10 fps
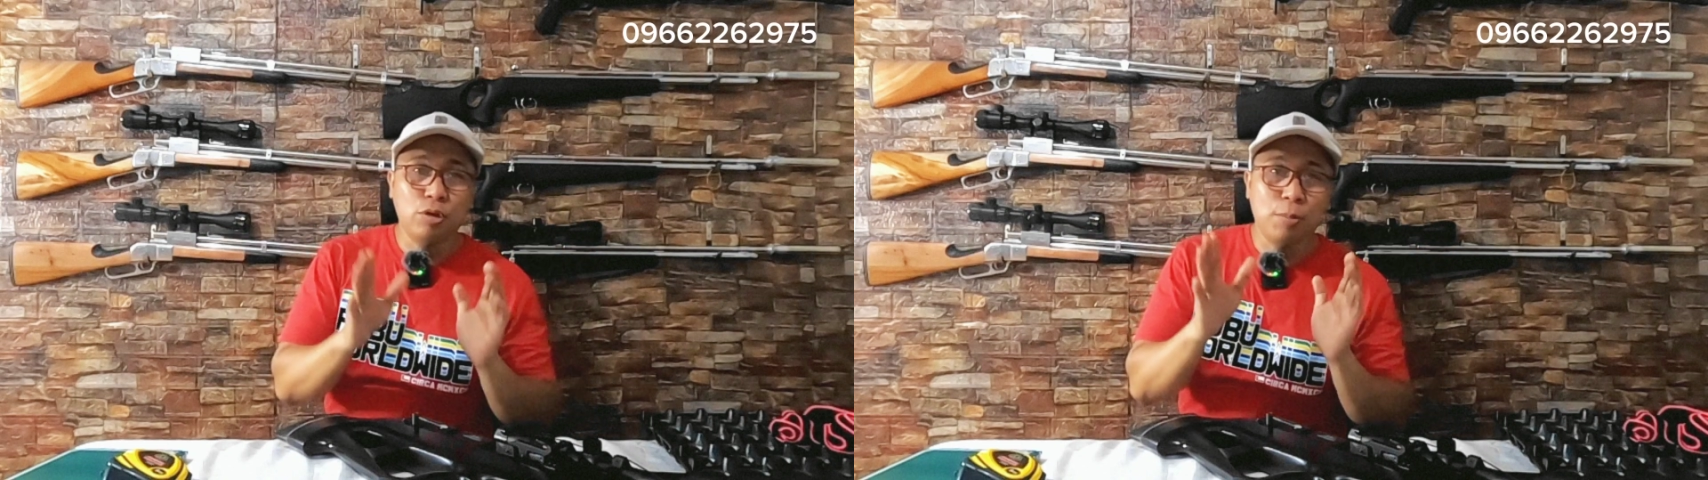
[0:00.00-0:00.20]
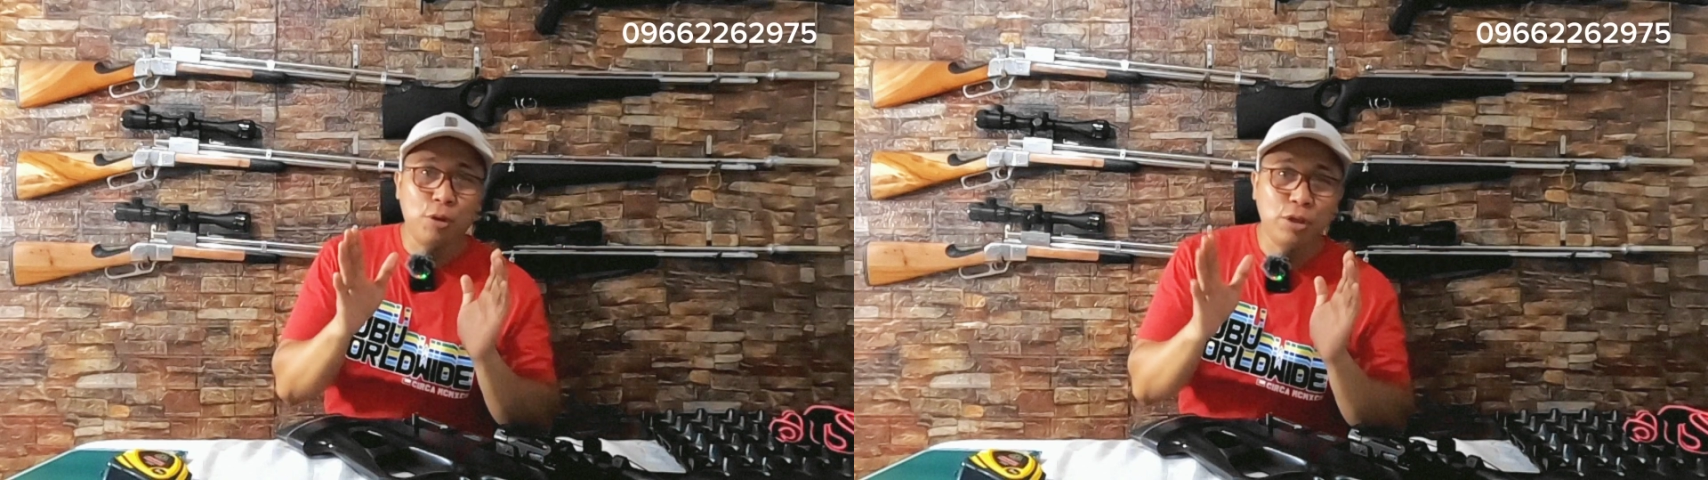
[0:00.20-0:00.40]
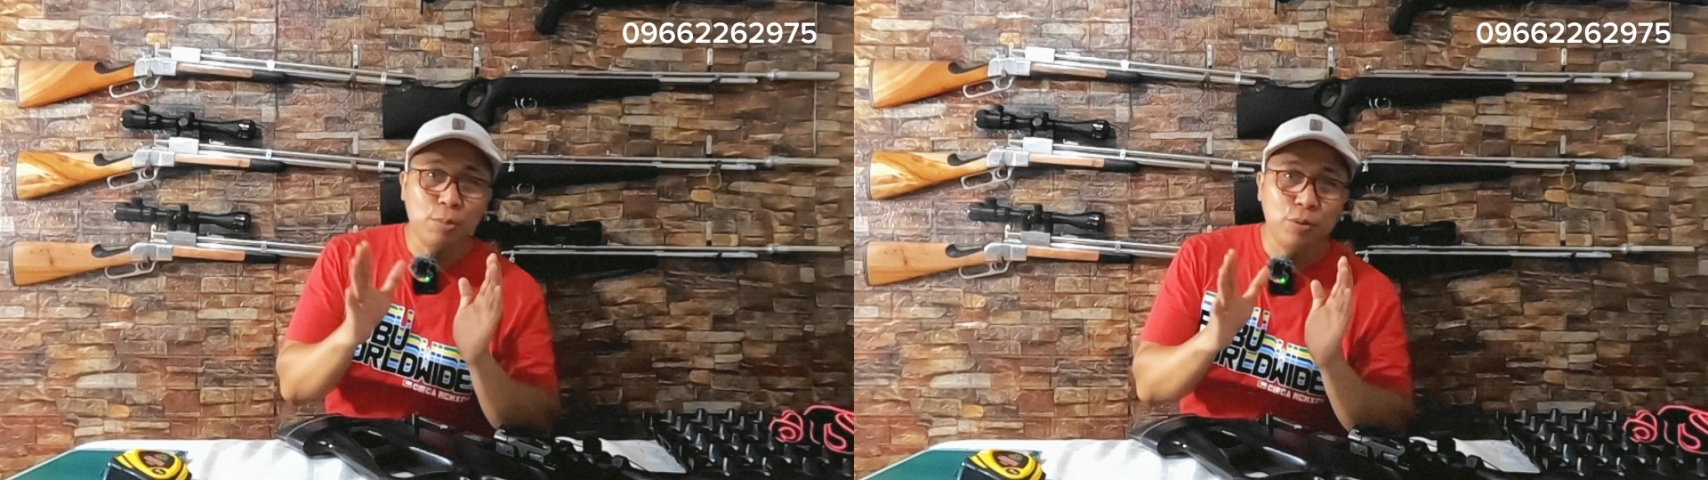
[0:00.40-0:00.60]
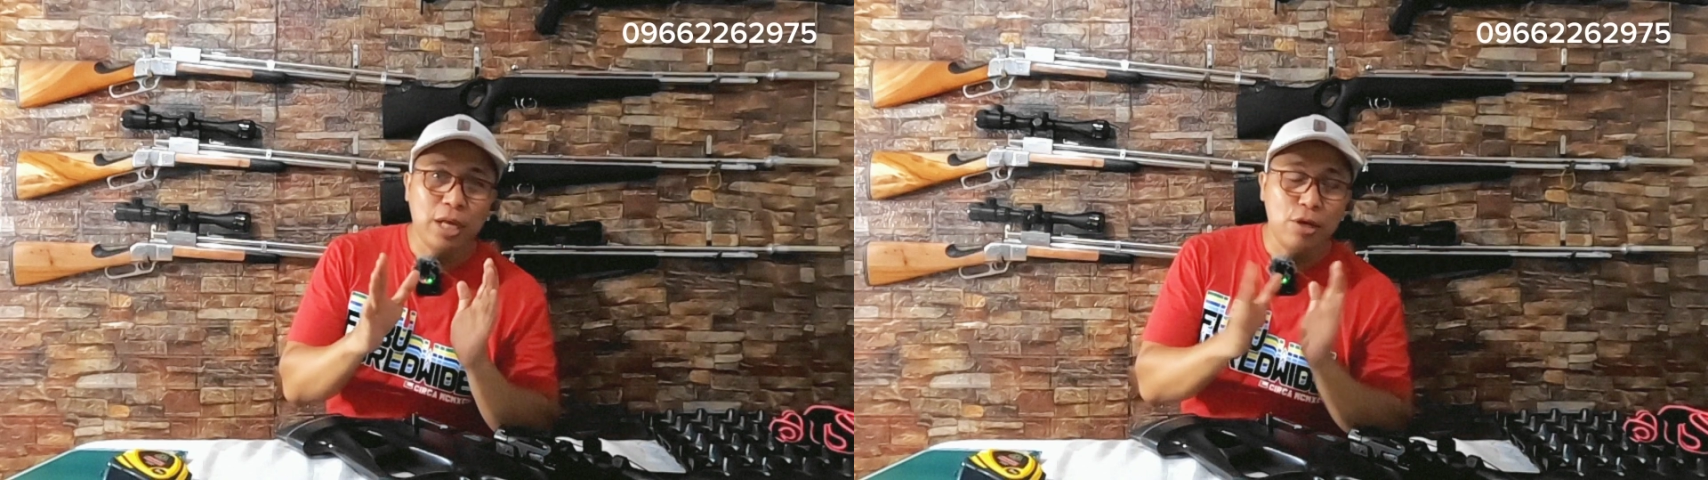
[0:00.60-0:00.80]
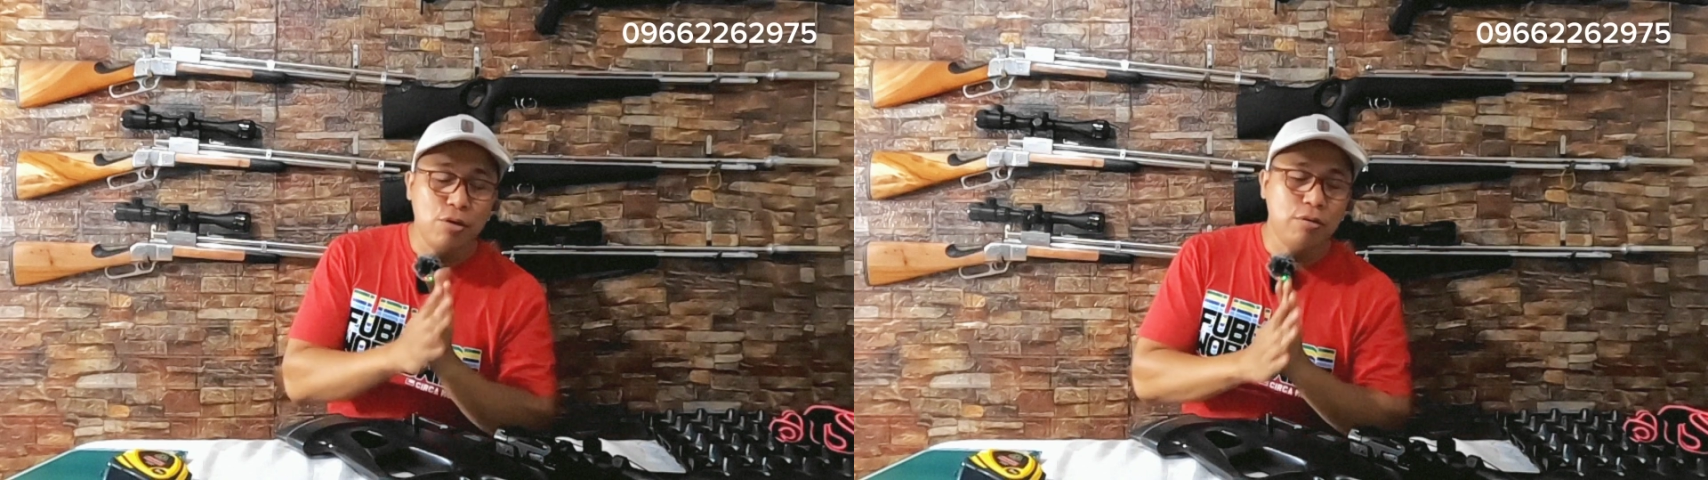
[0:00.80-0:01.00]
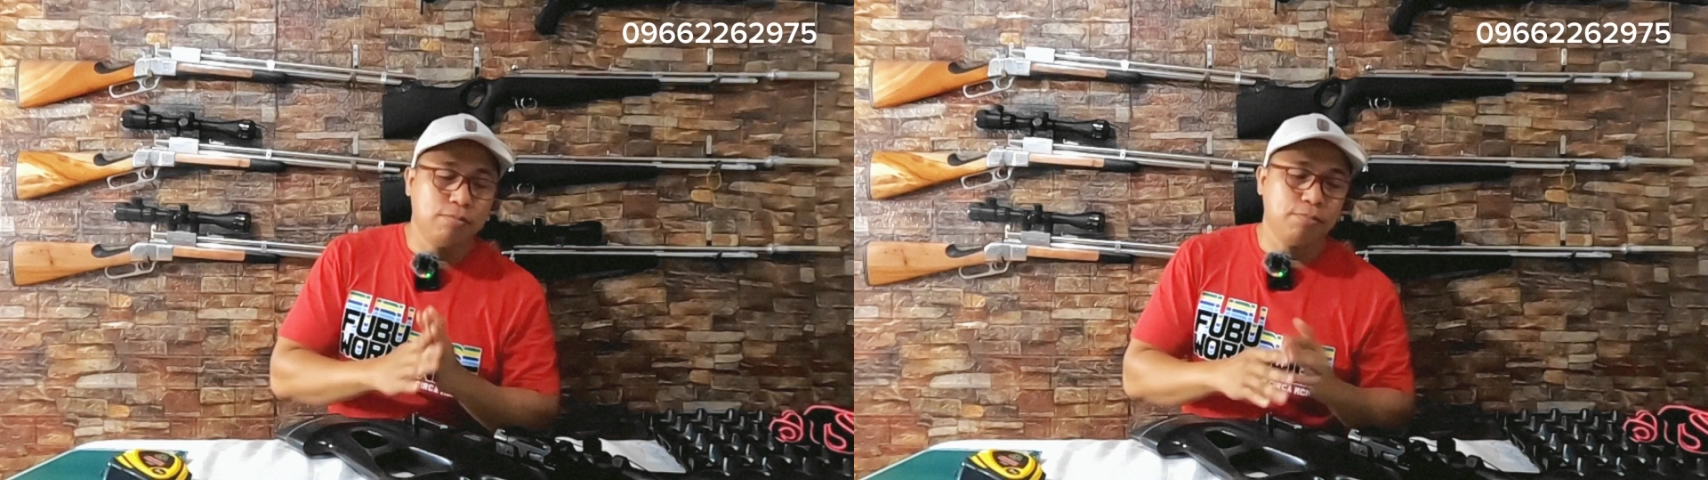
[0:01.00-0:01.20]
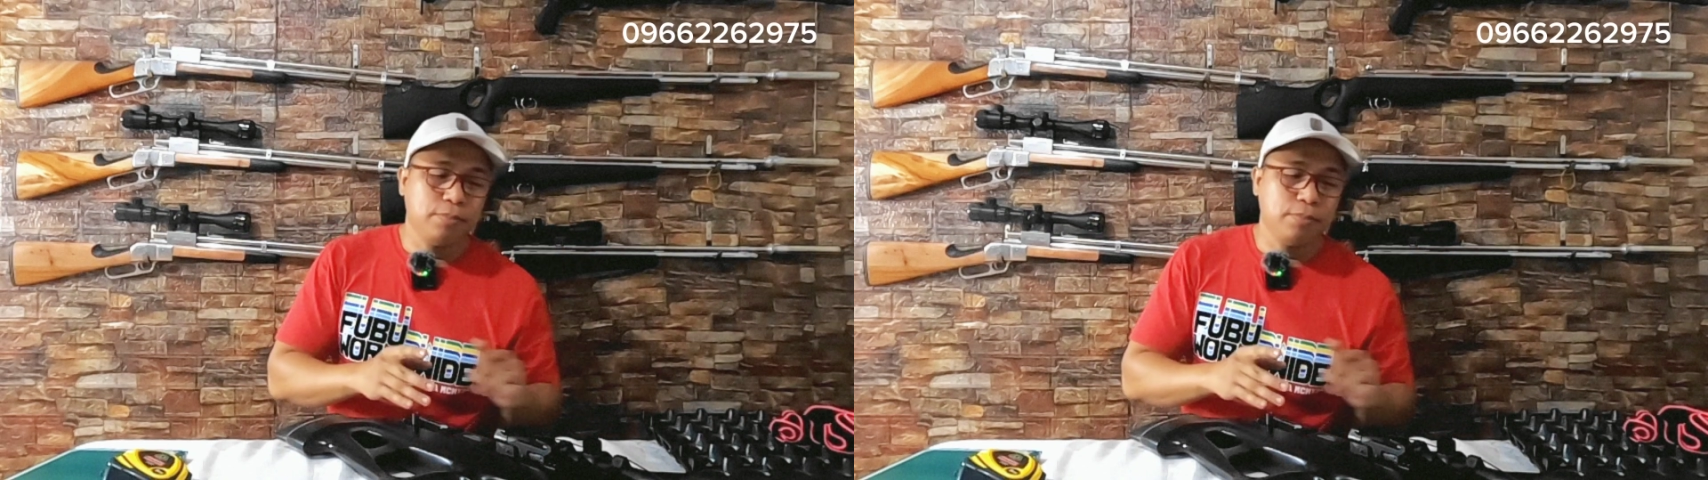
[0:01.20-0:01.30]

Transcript: to the point na po tayo.